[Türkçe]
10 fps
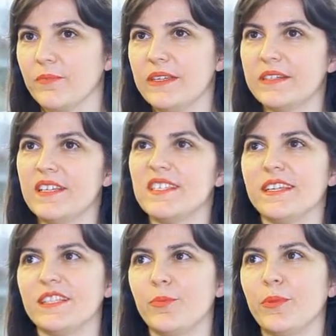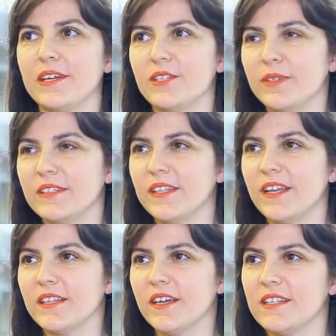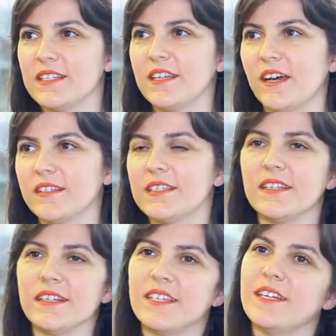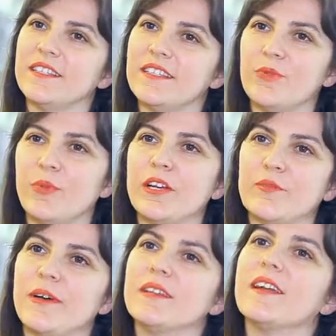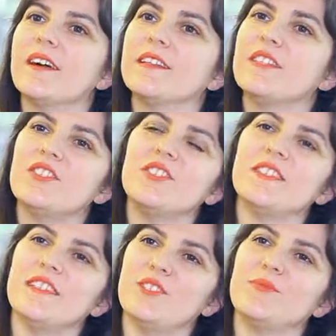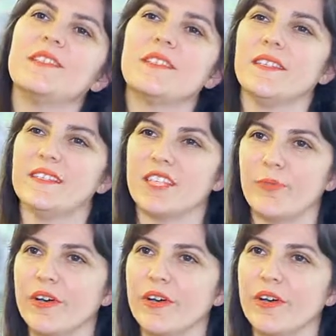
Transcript: bir destek departmanından daha ziyade sanki ana departmanlarla iç içe geçmişsiniz gibi